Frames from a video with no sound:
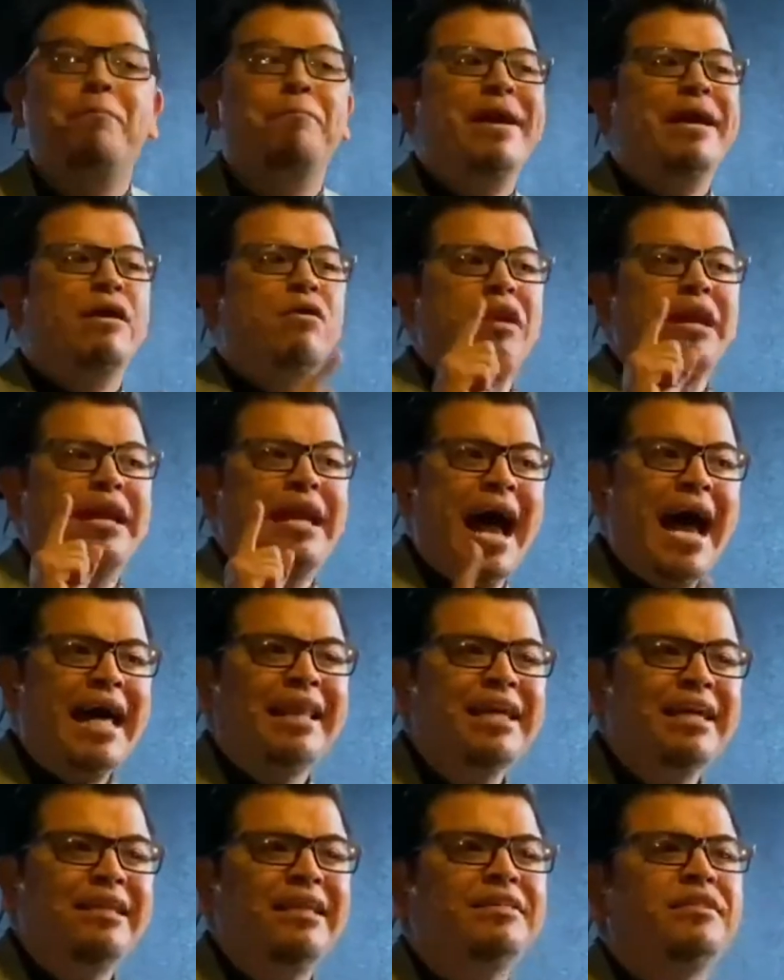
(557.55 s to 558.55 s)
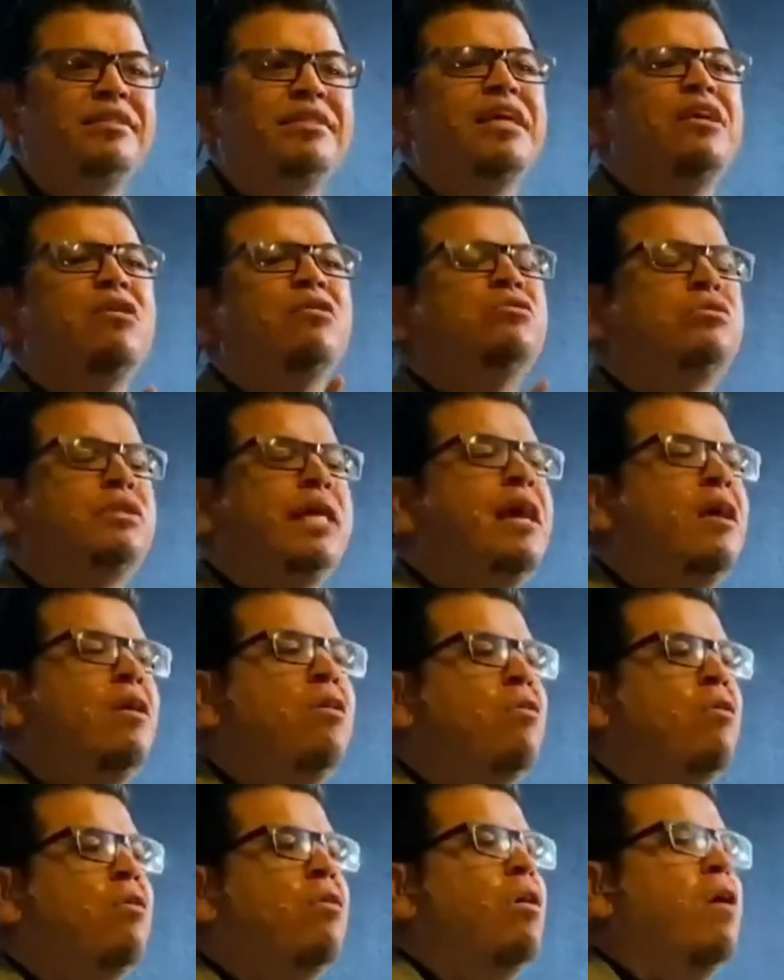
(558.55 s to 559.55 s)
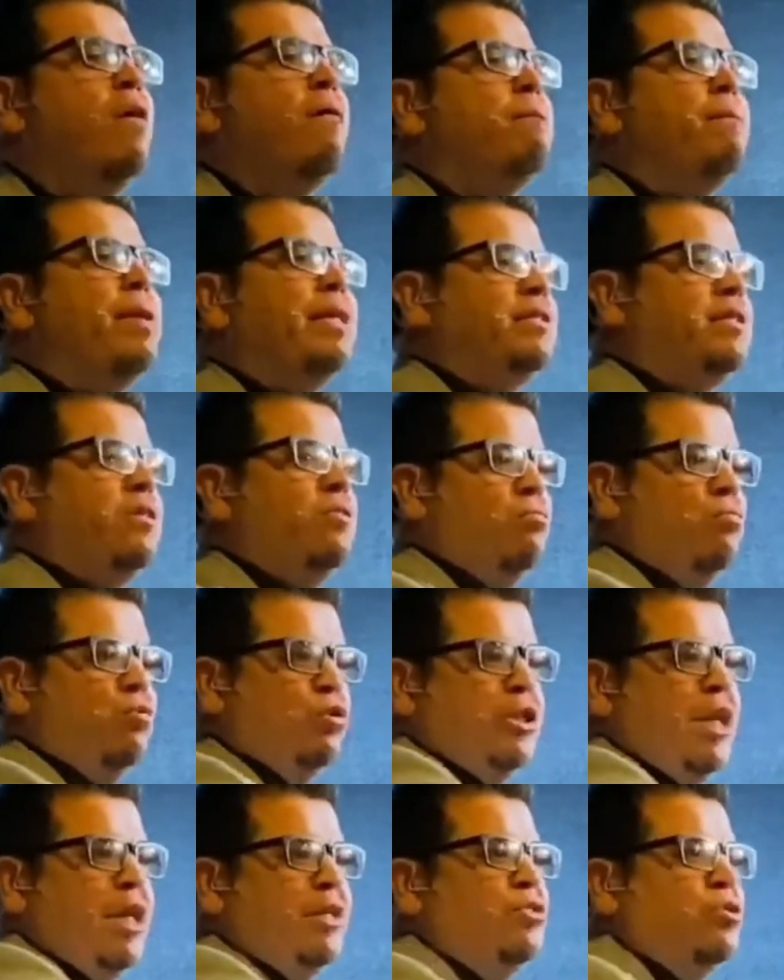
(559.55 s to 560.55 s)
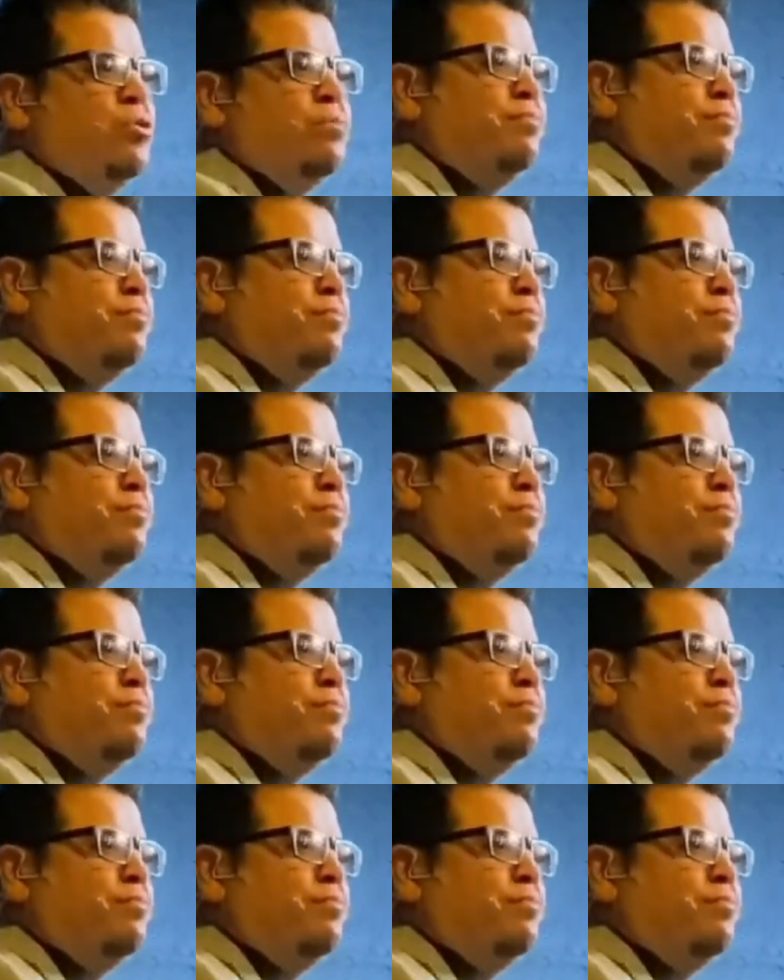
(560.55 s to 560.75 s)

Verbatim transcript: pero nadie dice yo tengo más que un muchacho.